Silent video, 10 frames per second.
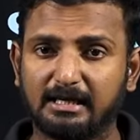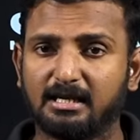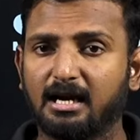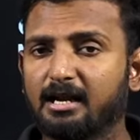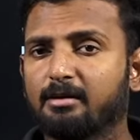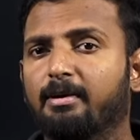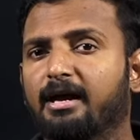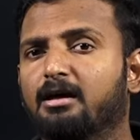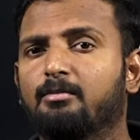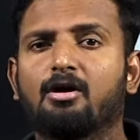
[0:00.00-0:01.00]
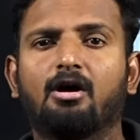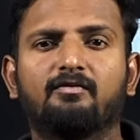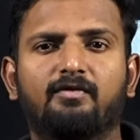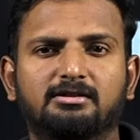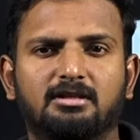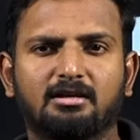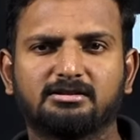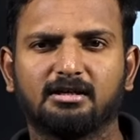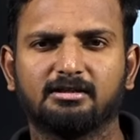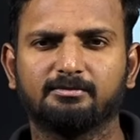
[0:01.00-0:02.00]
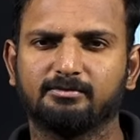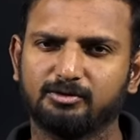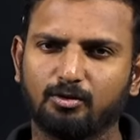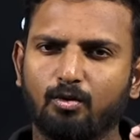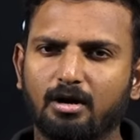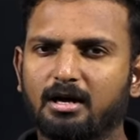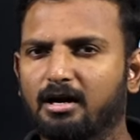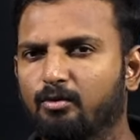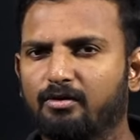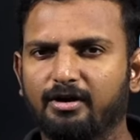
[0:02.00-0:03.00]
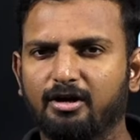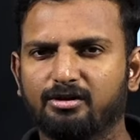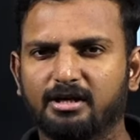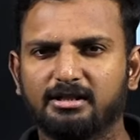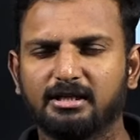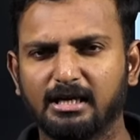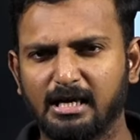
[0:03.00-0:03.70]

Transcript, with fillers: இதனால் எனக்கு பயங்கரமாக கான்ஃபிடன்ஸ் லாஸ் ஆகுது ஸோ உங்களுக்கான ஒரு வீடியோ தான் இது